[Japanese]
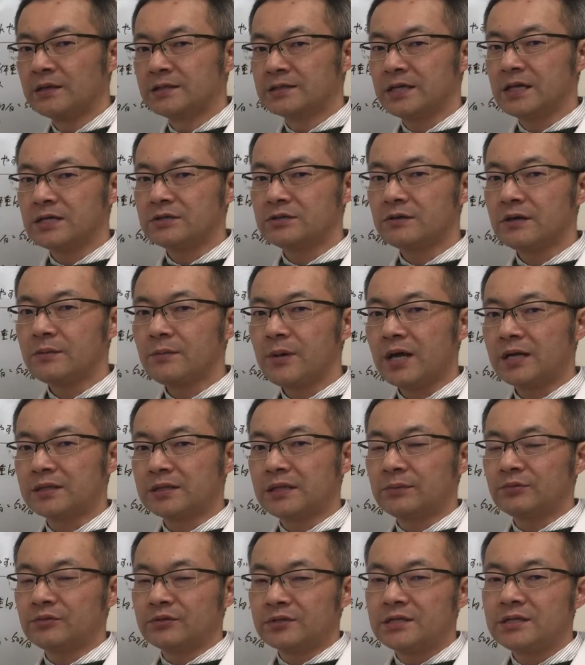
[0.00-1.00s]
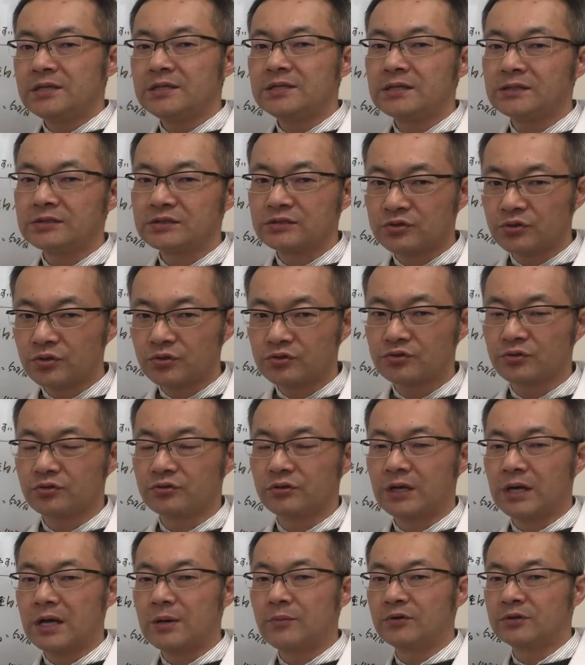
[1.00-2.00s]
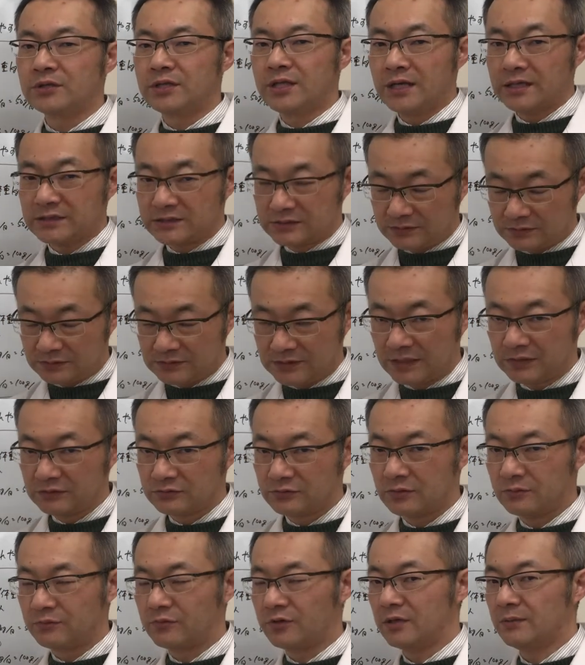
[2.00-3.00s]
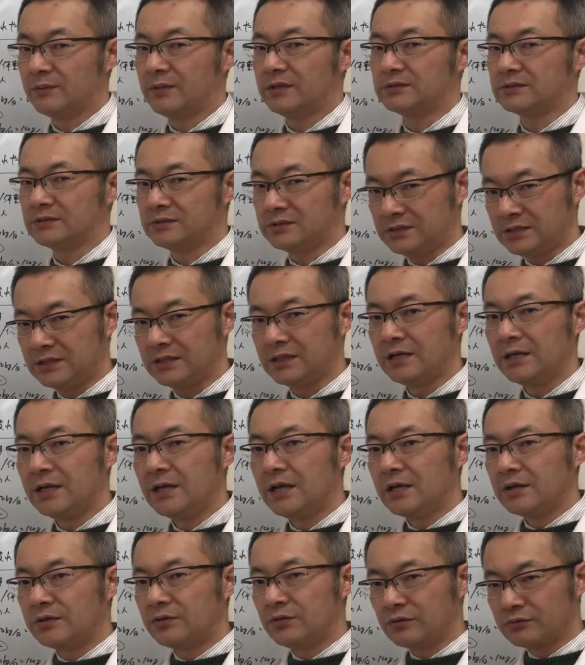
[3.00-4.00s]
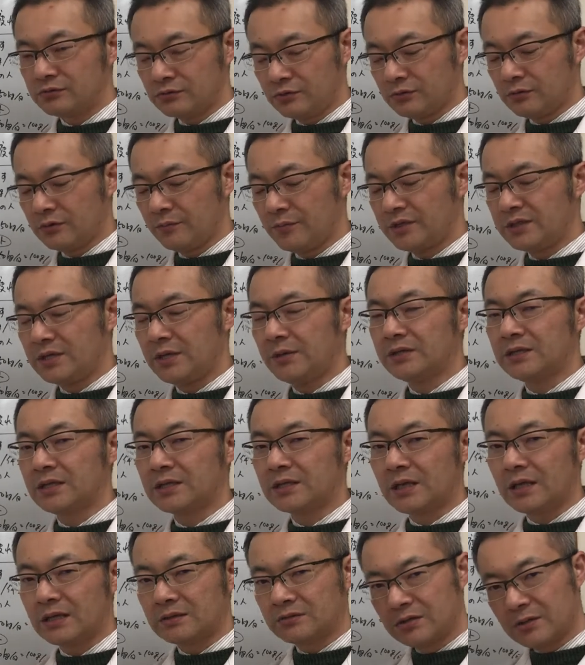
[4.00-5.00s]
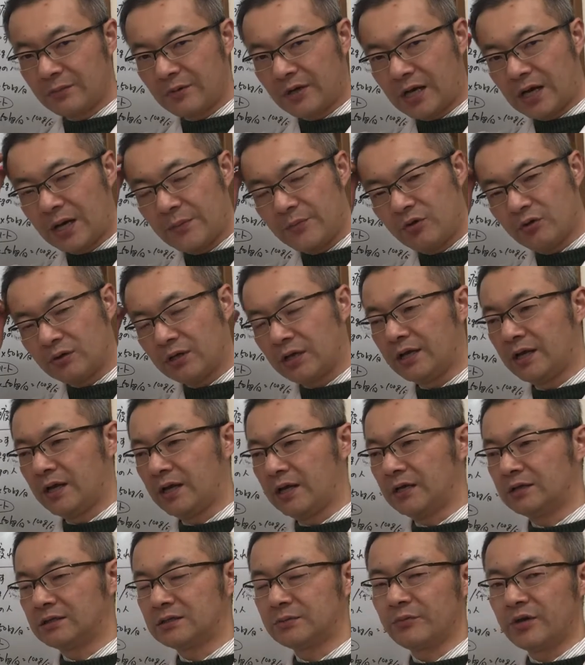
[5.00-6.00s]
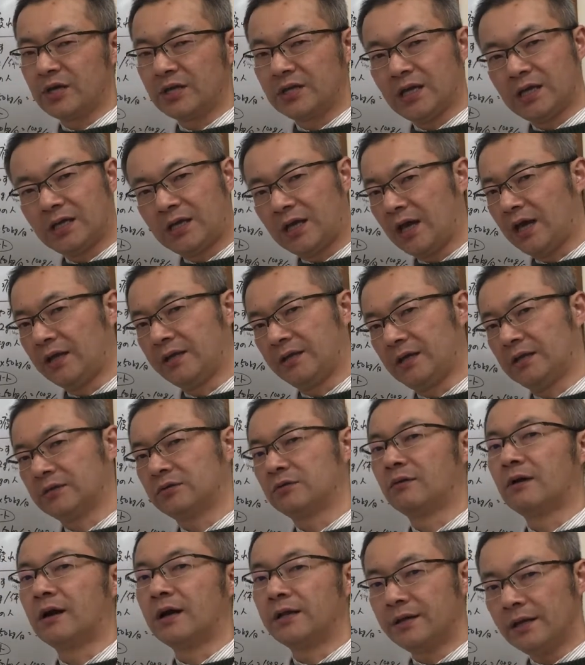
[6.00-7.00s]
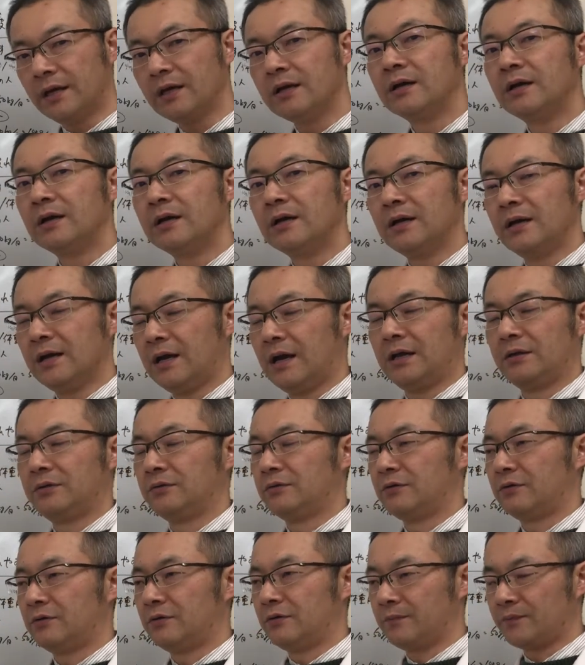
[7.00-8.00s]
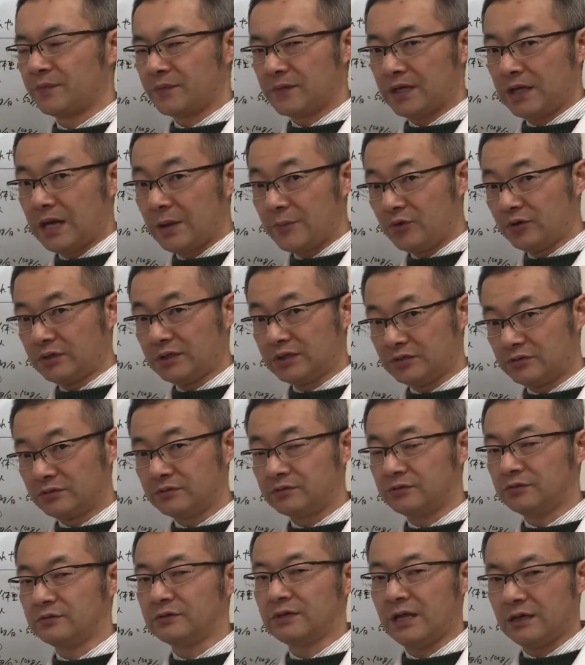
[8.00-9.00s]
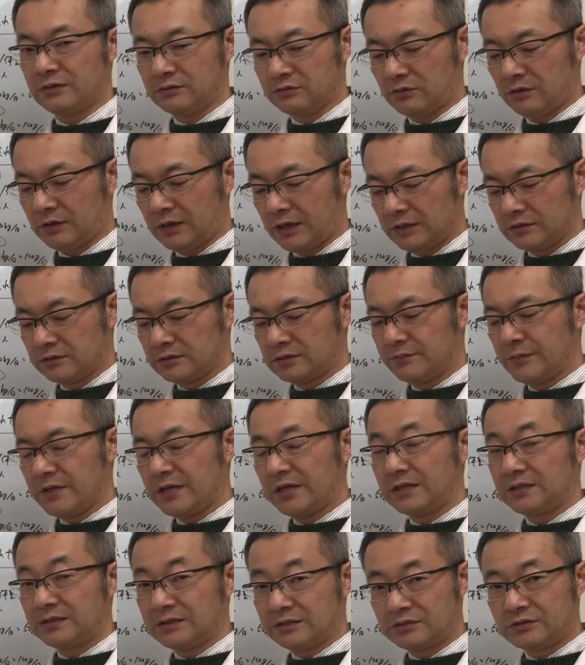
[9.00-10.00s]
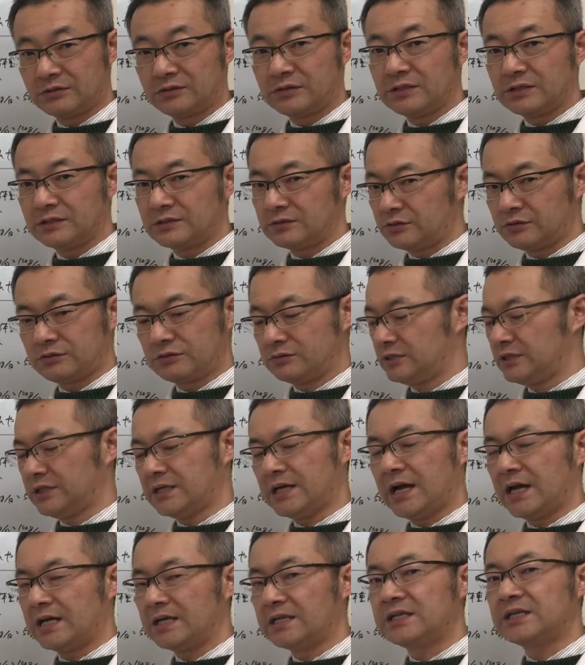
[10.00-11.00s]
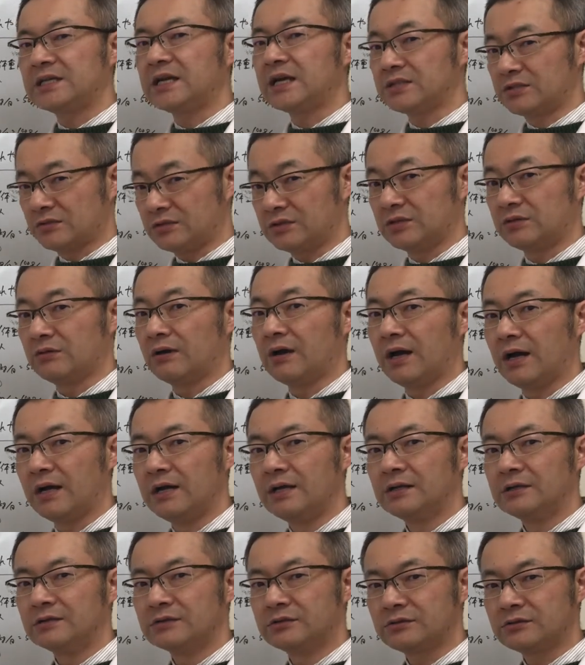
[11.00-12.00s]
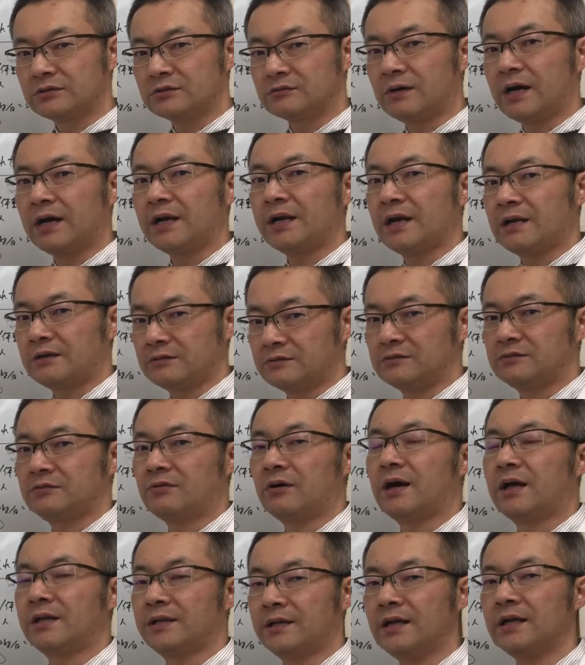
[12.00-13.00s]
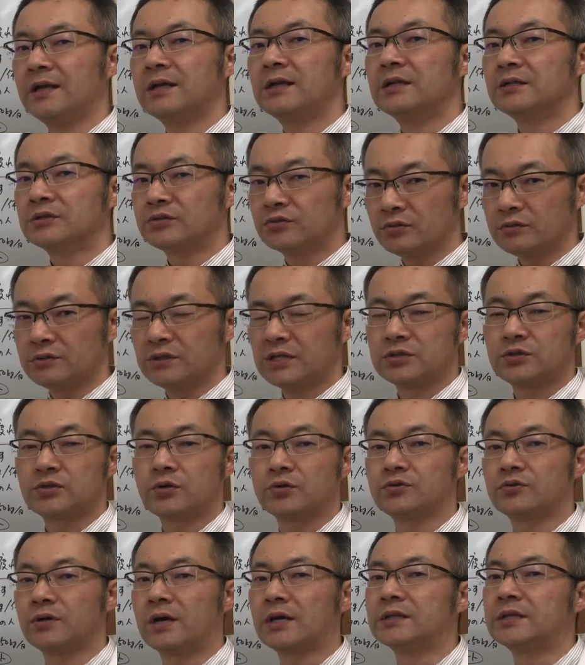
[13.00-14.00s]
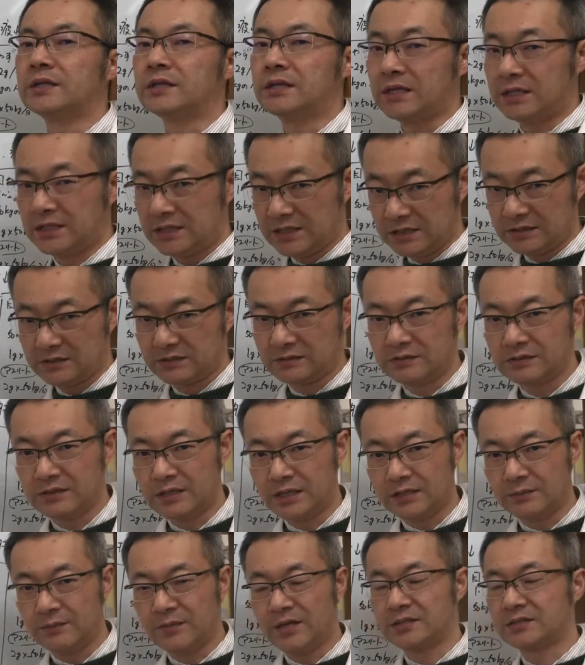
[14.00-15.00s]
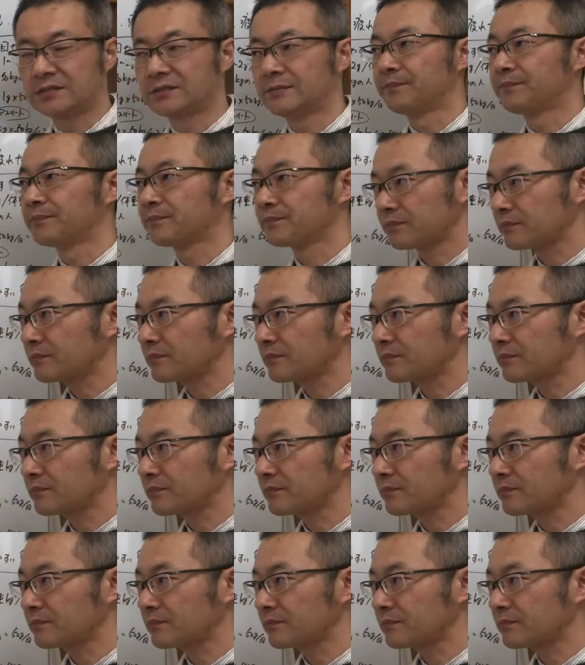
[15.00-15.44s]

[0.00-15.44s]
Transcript: 最初はまあ多分貧血症状とかも出やすくなると思いますしよくよく見ていてたらそういえば髪の毛なんかいつも枝毛やなとかなあの髪の毛すぐ抜けるとか爪筋筋が行きやすいとかすぐ割れるとかねそういった症状が出てきやすくなります、